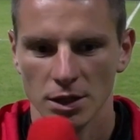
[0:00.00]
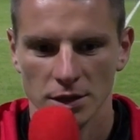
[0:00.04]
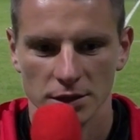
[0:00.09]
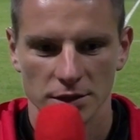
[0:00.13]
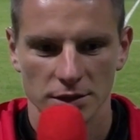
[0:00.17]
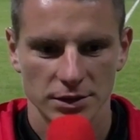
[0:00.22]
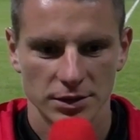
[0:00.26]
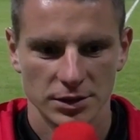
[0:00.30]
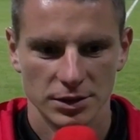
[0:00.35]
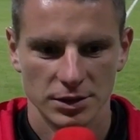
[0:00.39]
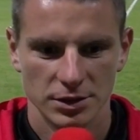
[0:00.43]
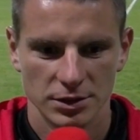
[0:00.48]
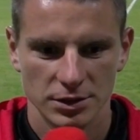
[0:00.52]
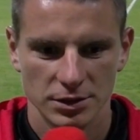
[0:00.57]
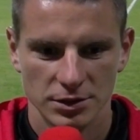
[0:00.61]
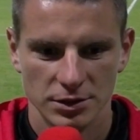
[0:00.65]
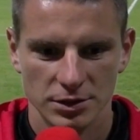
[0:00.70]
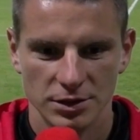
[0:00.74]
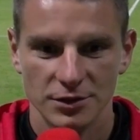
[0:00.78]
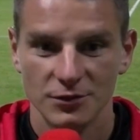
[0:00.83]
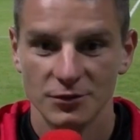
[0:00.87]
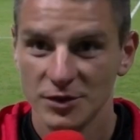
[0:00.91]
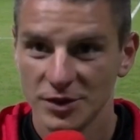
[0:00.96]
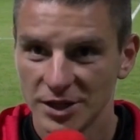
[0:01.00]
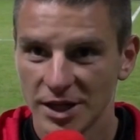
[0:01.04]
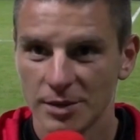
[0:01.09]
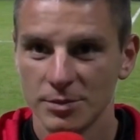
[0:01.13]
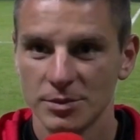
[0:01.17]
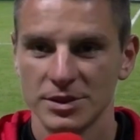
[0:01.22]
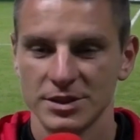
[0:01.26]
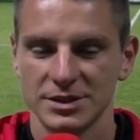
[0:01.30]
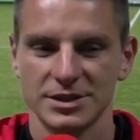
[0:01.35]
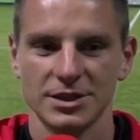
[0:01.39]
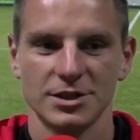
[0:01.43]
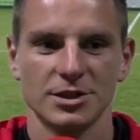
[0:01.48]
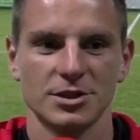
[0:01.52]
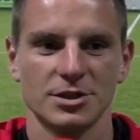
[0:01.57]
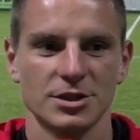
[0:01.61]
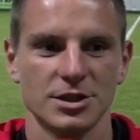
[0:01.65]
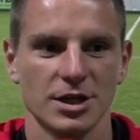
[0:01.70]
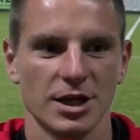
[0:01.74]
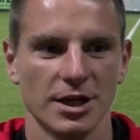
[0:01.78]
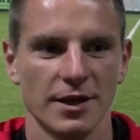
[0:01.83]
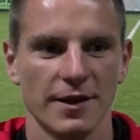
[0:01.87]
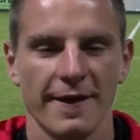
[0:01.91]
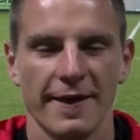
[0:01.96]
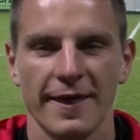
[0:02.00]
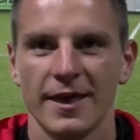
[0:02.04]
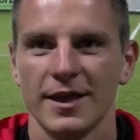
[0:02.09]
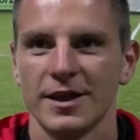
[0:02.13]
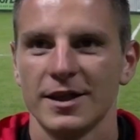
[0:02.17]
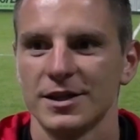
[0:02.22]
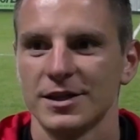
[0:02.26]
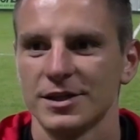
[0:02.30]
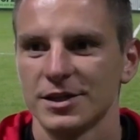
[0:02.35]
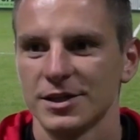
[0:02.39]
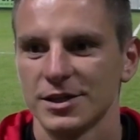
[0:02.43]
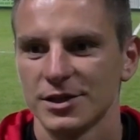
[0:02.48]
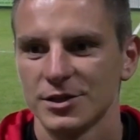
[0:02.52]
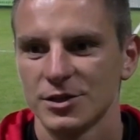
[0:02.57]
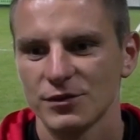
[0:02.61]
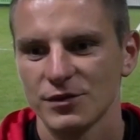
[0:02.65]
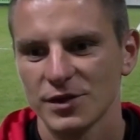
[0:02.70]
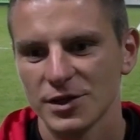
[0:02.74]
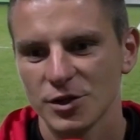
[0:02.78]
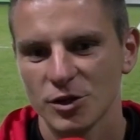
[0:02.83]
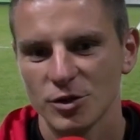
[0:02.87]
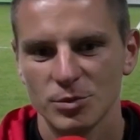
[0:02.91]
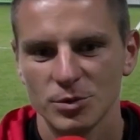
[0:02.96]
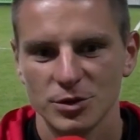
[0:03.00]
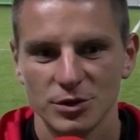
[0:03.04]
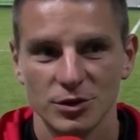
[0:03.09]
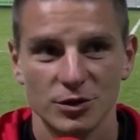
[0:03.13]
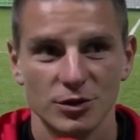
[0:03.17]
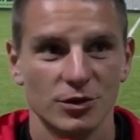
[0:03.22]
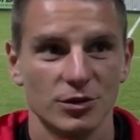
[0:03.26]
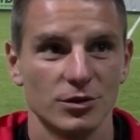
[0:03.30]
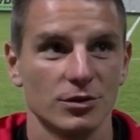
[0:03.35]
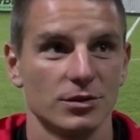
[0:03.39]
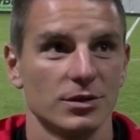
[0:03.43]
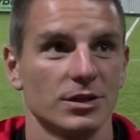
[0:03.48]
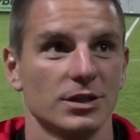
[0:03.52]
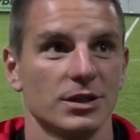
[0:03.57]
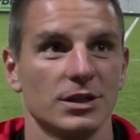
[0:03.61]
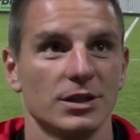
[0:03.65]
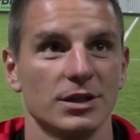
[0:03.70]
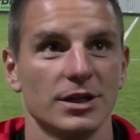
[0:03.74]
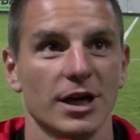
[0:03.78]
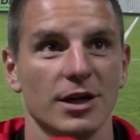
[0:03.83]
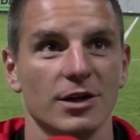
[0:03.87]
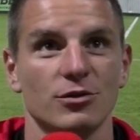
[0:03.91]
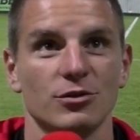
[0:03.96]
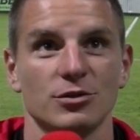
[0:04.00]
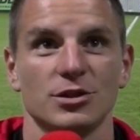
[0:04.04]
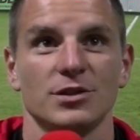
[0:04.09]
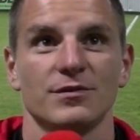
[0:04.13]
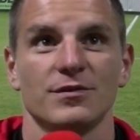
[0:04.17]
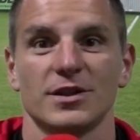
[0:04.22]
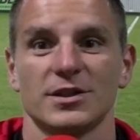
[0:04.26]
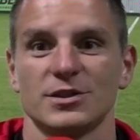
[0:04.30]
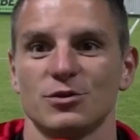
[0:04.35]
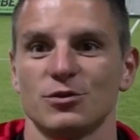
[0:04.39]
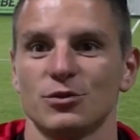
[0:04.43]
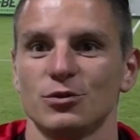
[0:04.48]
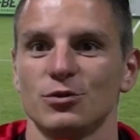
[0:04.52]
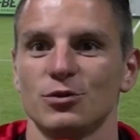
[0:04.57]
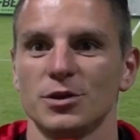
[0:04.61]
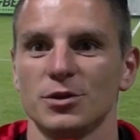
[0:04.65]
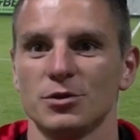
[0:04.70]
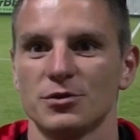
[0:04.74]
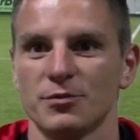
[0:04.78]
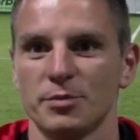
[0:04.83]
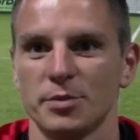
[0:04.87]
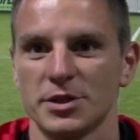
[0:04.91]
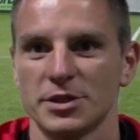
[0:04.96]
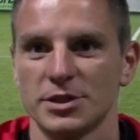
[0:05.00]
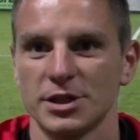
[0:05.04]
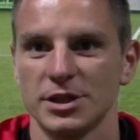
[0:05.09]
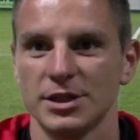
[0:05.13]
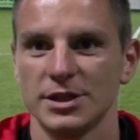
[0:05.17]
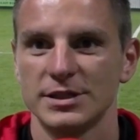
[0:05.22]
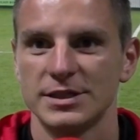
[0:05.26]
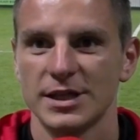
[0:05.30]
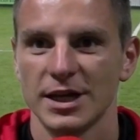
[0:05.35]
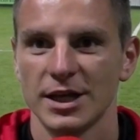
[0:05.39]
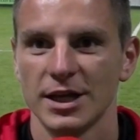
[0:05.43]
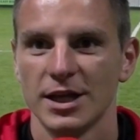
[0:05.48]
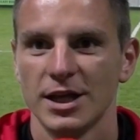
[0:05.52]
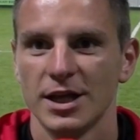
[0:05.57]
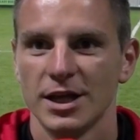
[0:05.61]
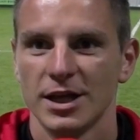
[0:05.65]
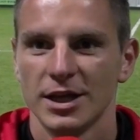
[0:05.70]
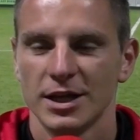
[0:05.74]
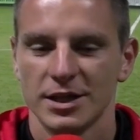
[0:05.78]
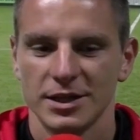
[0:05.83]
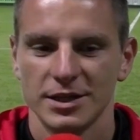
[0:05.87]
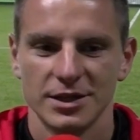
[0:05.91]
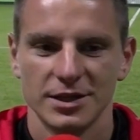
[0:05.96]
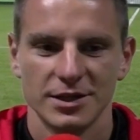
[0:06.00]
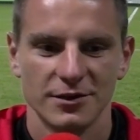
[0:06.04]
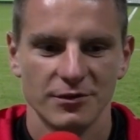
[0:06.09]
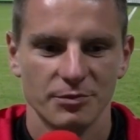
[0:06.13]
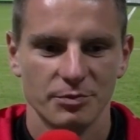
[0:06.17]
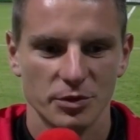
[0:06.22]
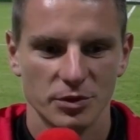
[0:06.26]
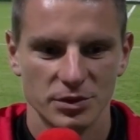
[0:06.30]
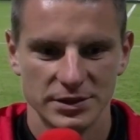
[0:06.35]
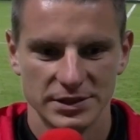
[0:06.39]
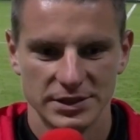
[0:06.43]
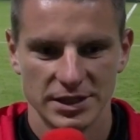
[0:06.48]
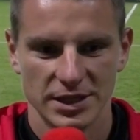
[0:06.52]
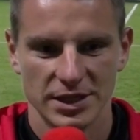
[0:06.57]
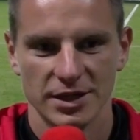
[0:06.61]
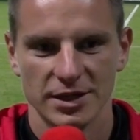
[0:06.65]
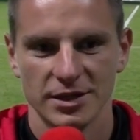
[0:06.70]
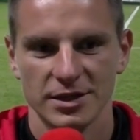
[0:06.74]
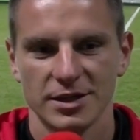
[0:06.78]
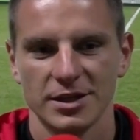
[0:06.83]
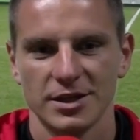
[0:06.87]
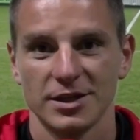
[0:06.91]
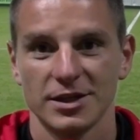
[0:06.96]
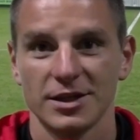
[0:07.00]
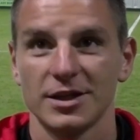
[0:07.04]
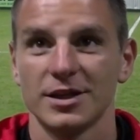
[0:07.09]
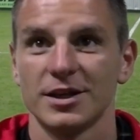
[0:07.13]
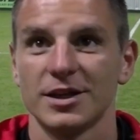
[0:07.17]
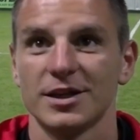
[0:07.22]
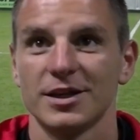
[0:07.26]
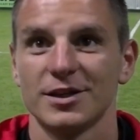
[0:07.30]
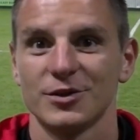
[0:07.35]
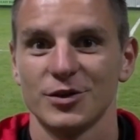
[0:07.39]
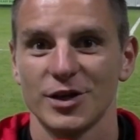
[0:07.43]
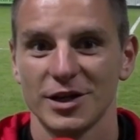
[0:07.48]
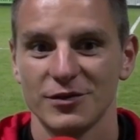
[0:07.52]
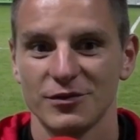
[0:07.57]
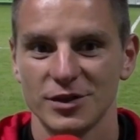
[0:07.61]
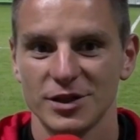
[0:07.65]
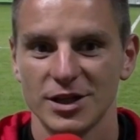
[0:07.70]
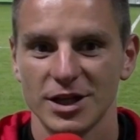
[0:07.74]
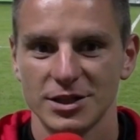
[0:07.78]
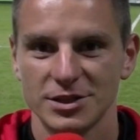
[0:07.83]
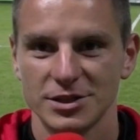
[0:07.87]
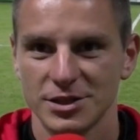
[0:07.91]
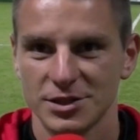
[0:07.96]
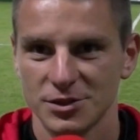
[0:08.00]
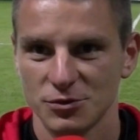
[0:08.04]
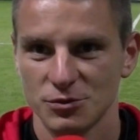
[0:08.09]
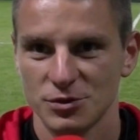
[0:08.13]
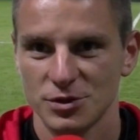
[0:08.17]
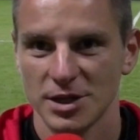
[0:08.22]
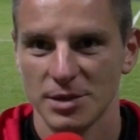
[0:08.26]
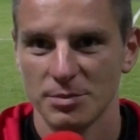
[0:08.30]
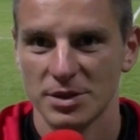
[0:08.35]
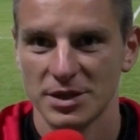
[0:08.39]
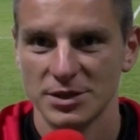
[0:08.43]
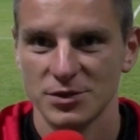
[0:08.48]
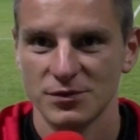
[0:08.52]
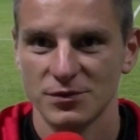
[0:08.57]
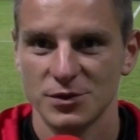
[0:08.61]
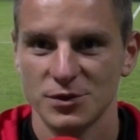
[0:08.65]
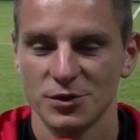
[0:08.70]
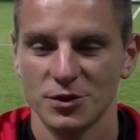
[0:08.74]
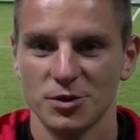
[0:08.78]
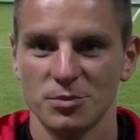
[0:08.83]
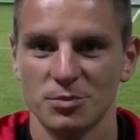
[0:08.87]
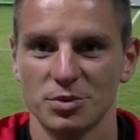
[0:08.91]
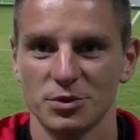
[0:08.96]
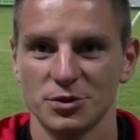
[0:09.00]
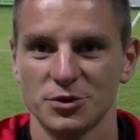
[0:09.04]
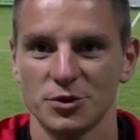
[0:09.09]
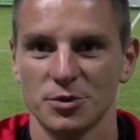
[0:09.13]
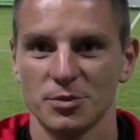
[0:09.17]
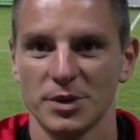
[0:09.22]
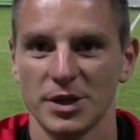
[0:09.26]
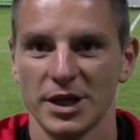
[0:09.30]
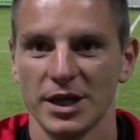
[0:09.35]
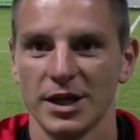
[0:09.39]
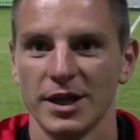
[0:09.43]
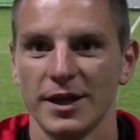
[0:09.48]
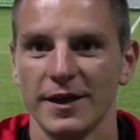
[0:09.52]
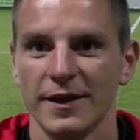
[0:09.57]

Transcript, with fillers: E, witam serdecznie. E, no wiadomo, no, e, jakość infrastruktury już w pierwszej lidze w Polsce, no jak widać, jest już na bardzo wysokim poziomie.